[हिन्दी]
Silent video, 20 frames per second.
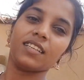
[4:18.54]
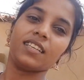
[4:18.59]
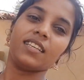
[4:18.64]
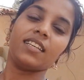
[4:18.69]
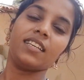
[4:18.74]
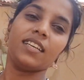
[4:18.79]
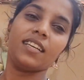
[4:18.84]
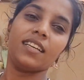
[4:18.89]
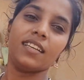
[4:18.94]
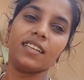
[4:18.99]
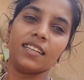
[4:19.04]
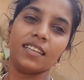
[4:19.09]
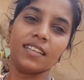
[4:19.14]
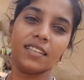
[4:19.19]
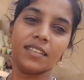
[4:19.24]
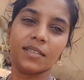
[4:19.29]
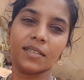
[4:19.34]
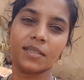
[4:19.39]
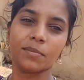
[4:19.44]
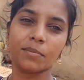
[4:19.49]

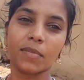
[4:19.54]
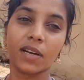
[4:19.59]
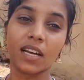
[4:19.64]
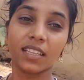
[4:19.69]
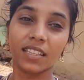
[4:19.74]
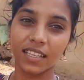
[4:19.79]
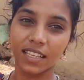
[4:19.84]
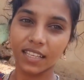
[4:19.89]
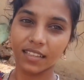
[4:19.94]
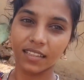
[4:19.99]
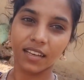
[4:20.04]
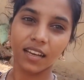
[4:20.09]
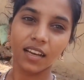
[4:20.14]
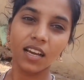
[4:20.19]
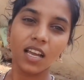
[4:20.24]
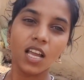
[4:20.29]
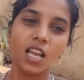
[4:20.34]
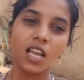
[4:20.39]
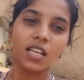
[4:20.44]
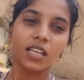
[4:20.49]
कि बात यह था
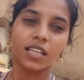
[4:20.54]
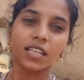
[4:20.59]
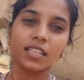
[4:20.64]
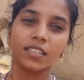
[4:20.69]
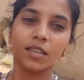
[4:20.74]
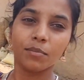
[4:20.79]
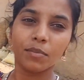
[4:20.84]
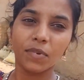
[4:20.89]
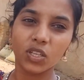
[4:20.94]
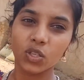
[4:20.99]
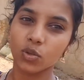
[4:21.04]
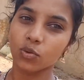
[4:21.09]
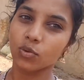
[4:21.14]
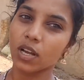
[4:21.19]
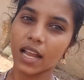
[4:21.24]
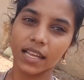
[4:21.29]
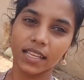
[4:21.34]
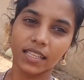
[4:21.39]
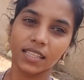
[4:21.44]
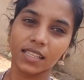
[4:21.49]
कि जब मैं
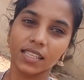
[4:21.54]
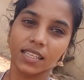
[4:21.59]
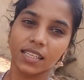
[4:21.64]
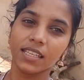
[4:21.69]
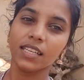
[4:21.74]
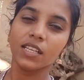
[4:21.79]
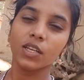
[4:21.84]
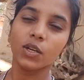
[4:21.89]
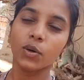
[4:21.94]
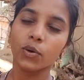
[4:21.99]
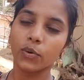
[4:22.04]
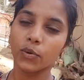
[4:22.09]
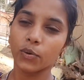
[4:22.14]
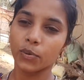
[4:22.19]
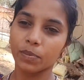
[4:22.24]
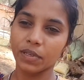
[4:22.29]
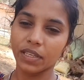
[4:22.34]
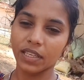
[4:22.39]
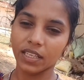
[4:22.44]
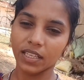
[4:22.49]
सुखाई थी वो
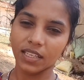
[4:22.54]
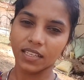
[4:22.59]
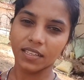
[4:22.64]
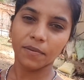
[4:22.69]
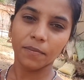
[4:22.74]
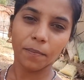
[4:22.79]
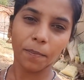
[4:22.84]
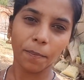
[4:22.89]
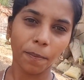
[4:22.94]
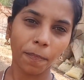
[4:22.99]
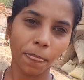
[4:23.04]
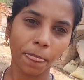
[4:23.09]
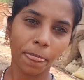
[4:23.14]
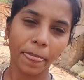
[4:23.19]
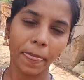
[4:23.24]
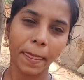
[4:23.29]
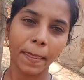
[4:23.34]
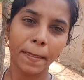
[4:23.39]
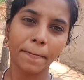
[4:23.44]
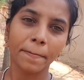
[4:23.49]
भी
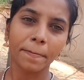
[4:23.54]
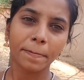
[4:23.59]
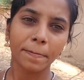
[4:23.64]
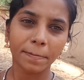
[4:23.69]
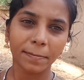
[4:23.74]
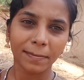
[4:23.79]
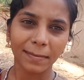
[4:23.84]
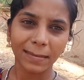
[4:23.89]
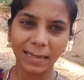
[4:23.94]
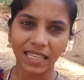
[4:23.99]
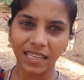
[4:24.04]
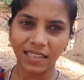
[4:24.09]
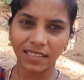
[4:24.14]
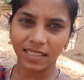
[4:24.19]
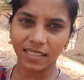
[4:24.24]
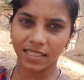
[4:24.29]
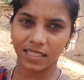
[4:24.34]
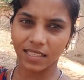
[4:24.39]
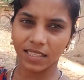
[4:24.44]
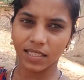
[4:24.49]

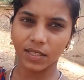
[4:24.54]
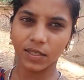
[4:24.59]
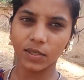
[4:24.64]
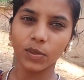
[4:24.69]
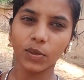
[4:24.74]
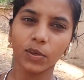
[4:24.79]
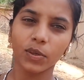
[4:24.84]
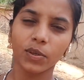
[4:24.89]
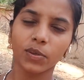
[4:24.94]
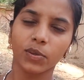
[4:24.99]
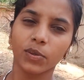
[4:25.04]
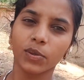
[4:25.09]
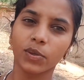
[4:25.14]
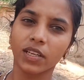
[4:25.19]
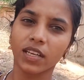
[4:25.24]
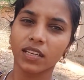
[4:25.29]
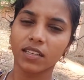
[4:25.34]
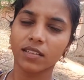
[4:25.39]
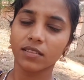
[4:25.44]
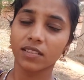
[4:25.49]
जैसे
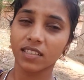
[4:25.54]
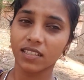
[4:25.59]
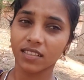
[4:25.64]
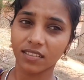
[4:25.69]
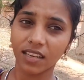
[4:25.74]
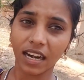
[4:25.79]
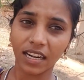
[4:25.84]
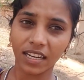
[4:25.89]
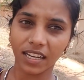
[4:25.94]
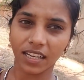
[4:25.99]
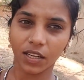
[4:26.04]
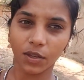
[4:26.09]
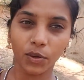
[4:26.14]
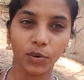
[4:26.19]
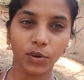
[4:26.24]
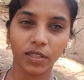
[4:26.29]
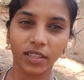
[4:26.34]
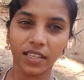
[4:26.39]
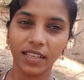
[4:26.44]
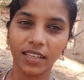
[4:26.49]
घोना गो, जैसे टाटे आटे
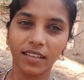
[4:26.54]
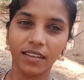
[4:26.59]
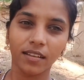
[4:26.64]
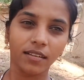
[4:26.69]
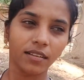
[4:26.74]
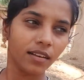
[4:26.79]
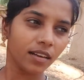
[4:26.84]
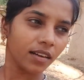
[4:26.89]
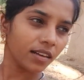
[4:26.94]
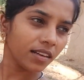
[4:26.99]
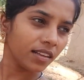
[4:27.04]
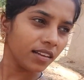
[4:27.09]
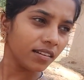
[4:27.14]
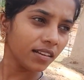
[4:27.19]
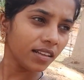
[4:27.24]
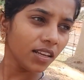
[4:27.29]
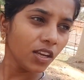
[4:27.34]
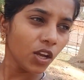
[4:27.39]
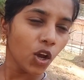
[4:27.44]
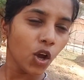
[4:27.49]
घोरते हैं ना लकड़ी
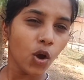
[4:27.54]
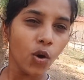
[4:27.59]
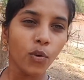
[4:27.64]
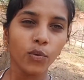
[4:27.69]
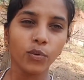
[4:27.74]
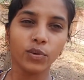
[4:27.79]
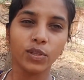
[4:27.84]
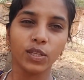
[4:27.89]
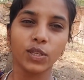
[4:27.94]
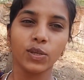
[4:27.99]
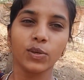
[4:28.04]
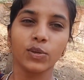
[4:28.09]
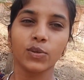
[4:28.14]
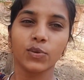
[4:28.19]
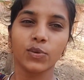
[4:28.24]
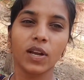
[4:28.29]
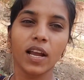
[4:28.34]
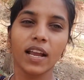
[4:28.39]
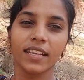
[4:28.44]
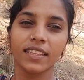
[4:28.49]
वकड़ी उसी को
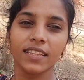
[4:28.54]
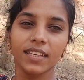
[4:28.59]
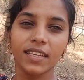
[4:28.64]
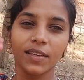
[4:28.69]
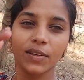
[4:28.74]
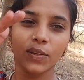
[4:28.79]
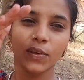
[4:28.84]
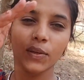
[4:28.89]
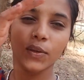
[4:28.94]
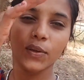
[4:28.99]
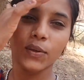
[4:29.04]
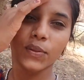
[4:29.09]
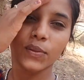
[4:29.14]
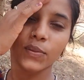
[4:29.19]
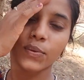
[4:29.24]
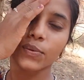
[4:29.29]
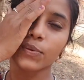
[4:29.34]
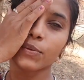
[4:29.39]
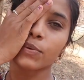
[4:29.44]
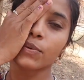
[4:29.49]
सुखाई थी
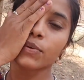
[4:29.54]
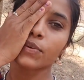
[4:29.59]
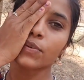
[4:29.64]
तो